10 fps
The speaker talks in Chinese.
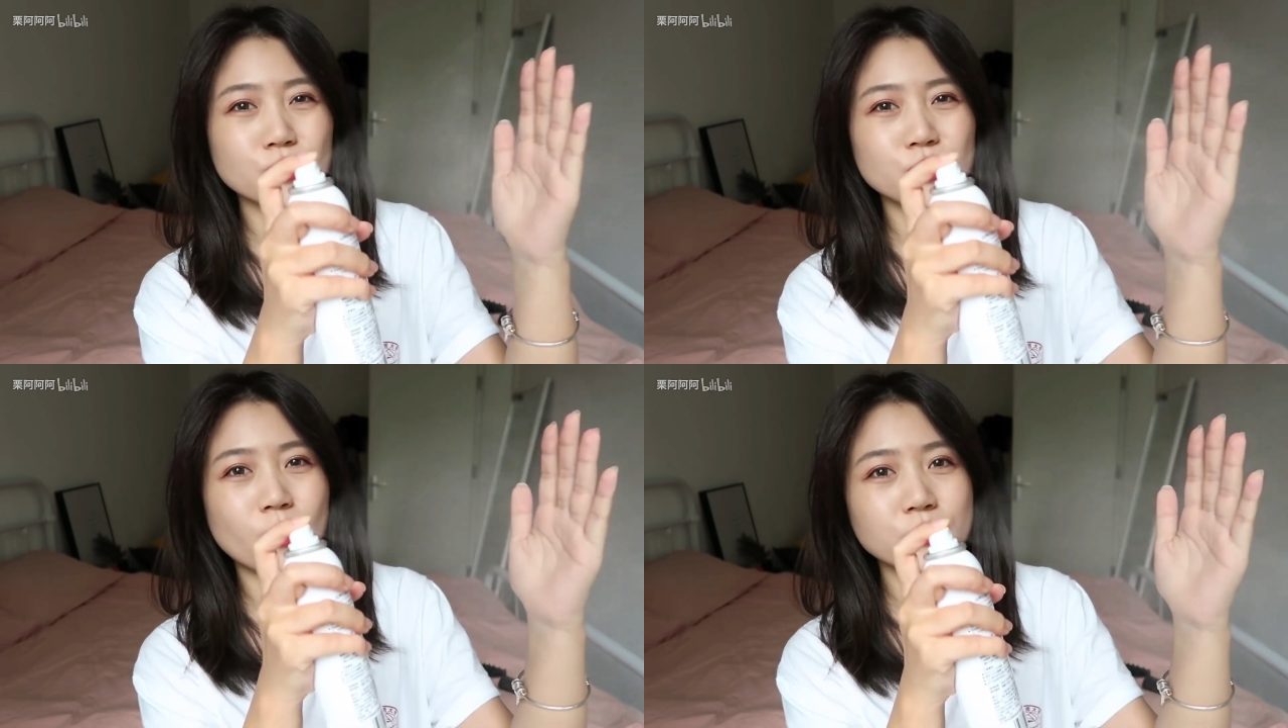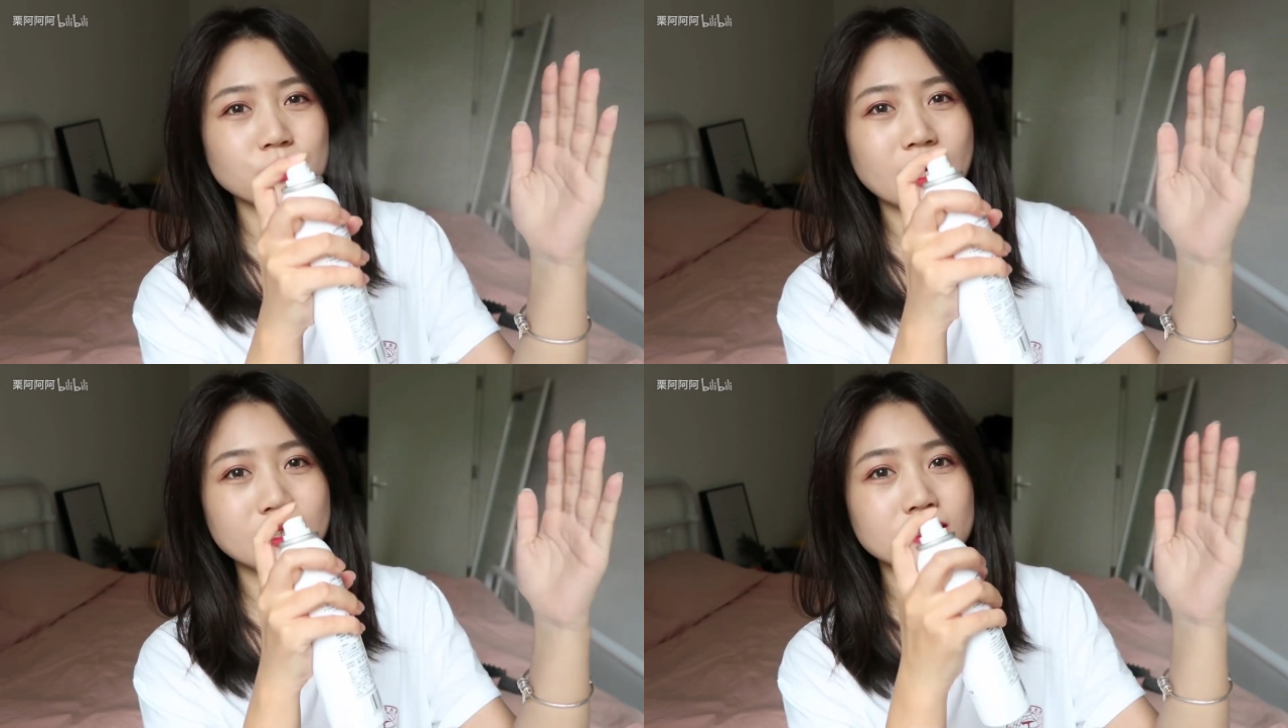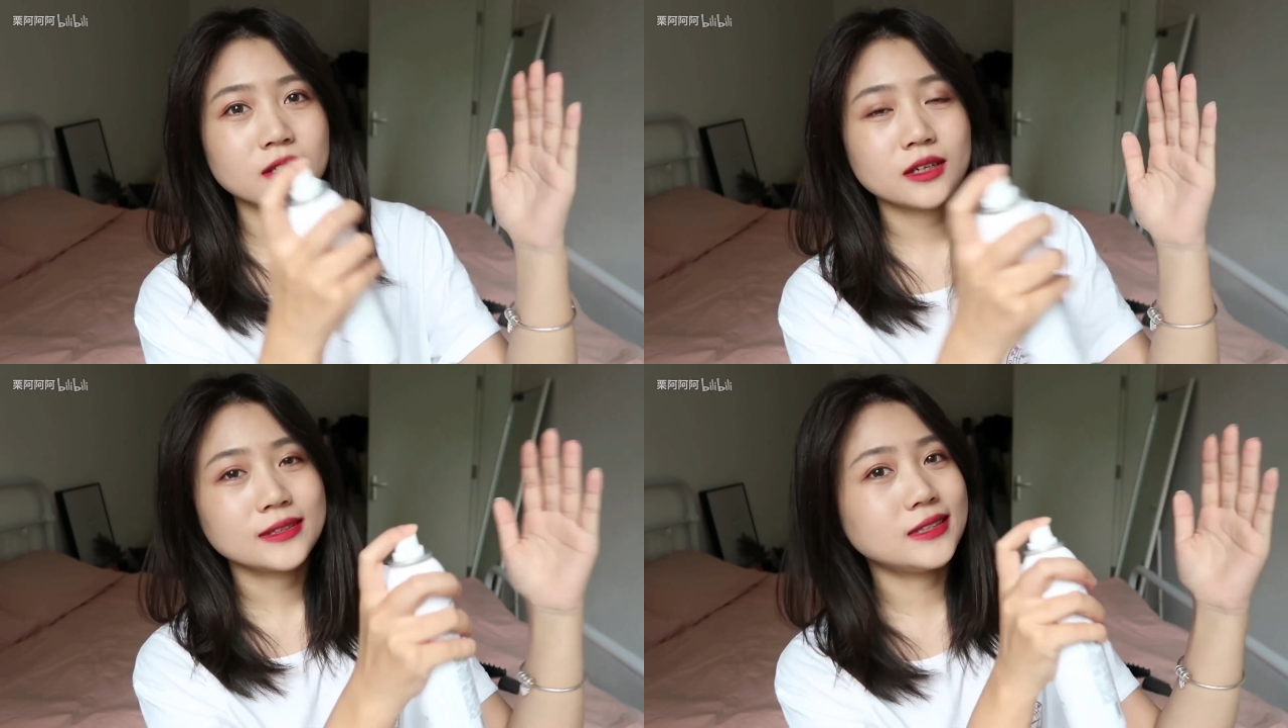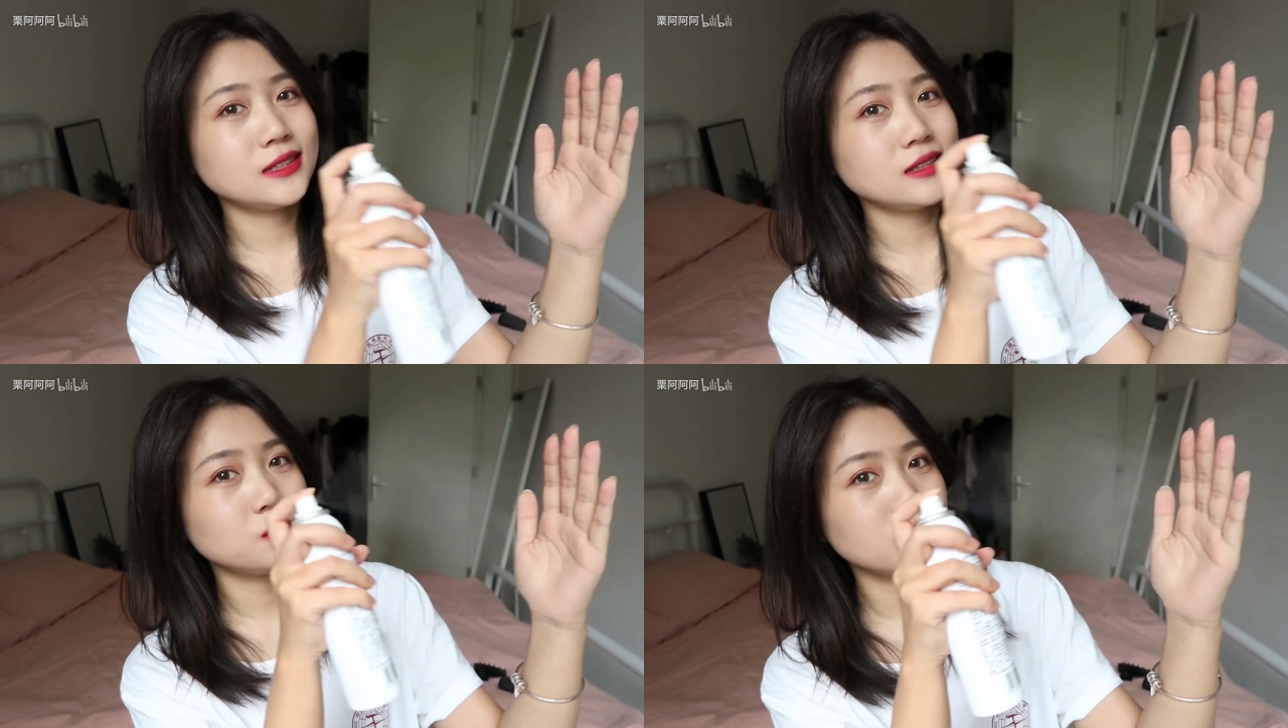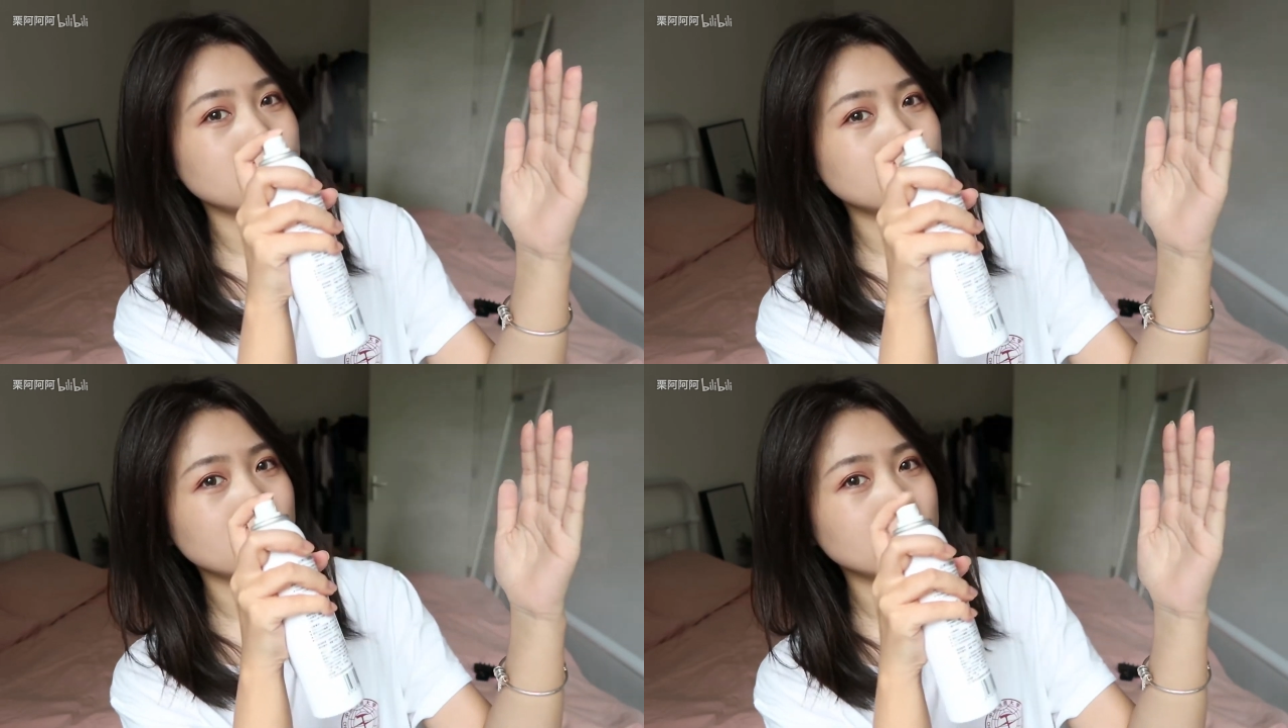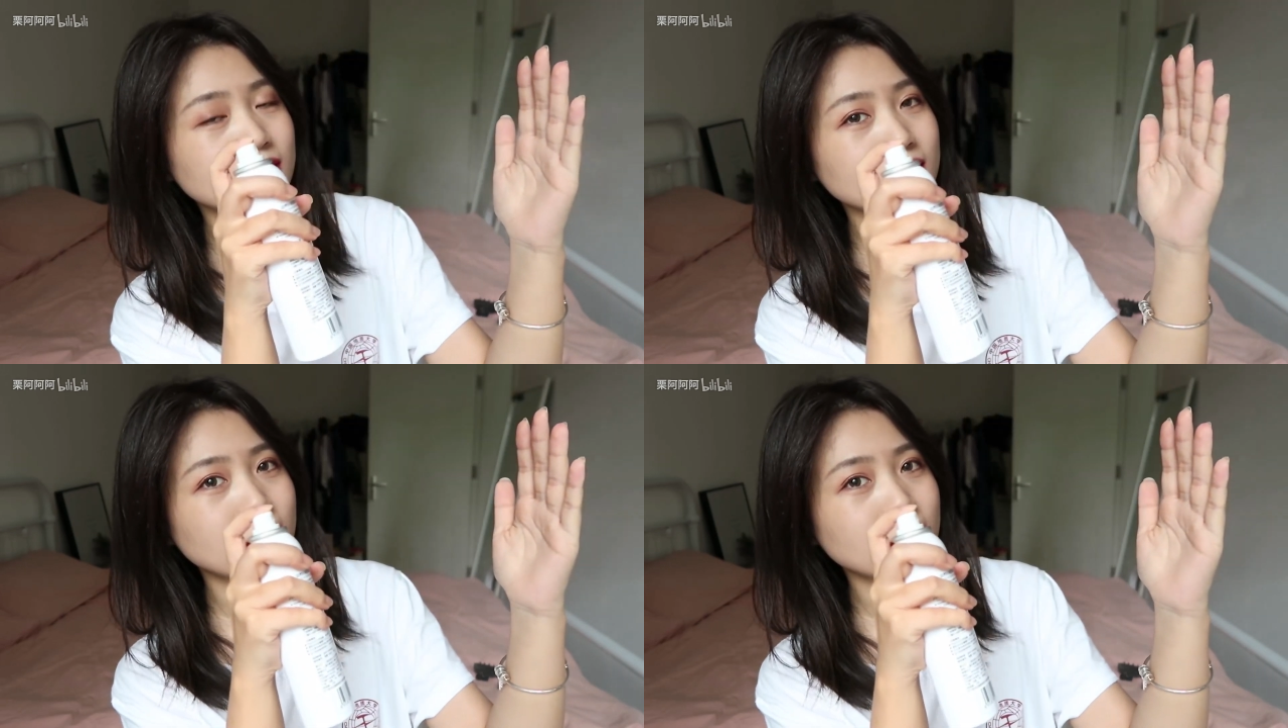最喜欢就是它这个细腻的这个